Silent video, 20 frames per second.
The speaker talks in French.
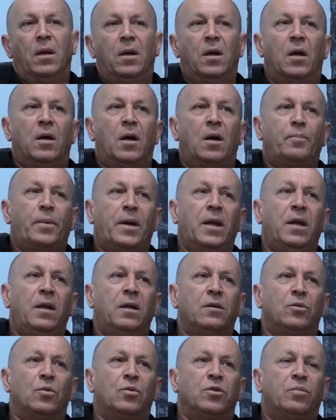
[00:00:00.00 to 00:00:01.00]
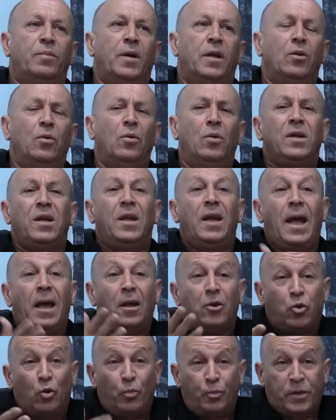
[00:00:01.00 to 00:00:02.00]
Euh, après, donc maintenant, il est
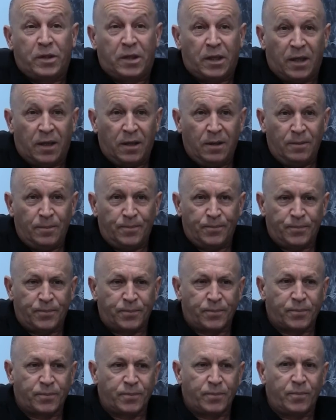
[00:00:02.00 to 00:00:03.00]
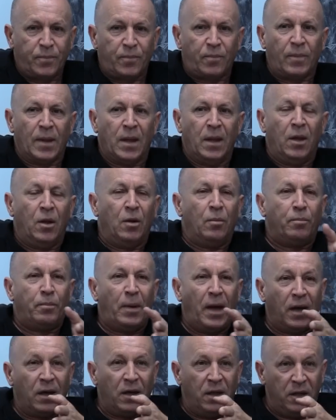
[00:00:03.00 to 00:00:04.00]
adopté
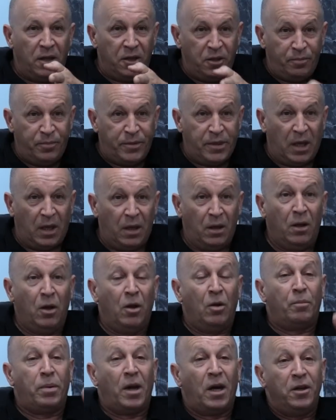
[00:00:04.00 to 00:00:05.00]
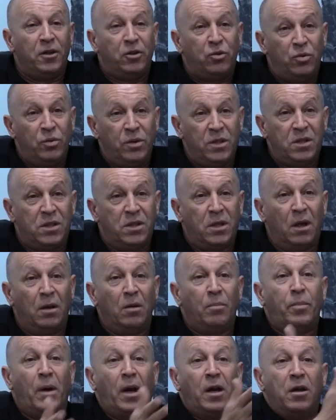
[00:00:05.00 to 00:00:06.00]
par les Libyens, par les
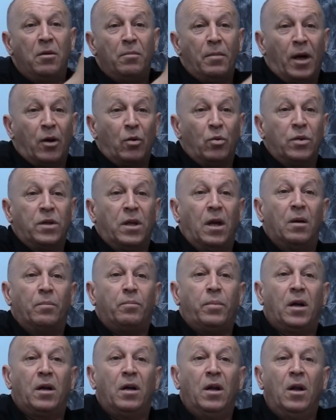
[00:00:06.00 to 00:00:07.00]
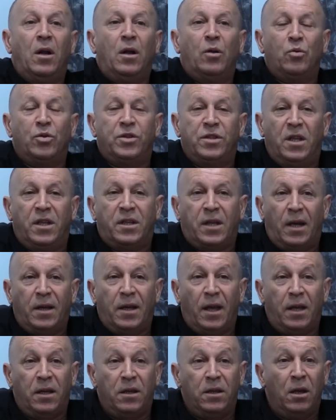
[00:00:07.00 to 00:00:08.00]
Tunisiens, par les Marocains, par, aux îles
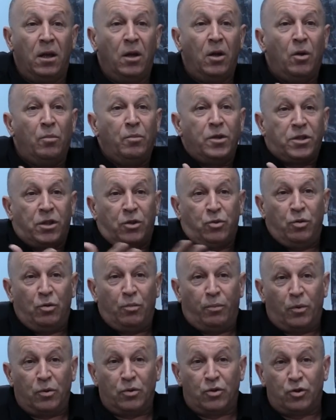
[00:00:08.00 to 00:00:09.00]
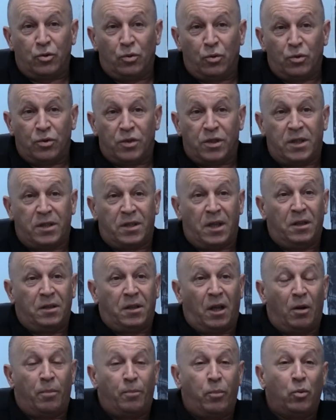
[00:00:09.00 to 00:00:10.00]
Canaries. Mais c'est une bonne chose, c'est un
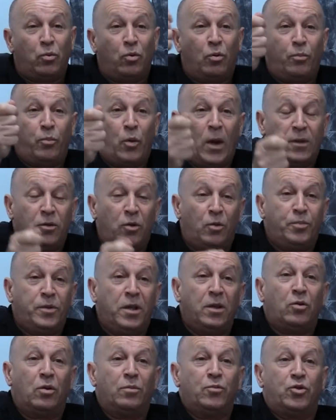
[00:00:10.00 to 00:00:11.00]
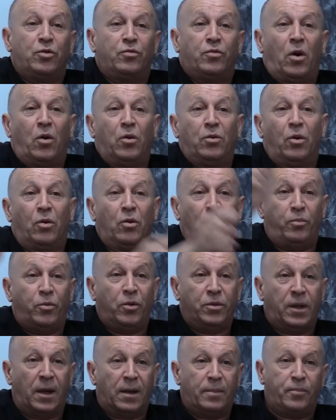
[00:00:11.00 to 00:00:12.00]
drapeau qu'on peut adopter, comme je vois en Europe
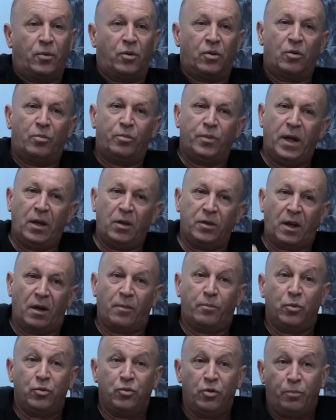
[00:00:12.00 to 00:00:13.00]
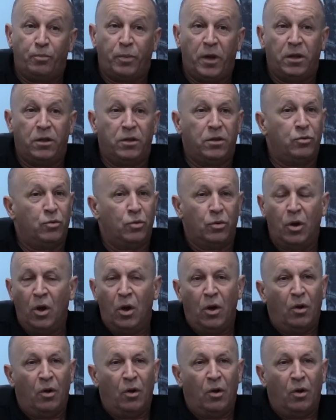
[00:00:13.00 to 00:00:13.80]
le drapeau européen, le drapeau du pays de,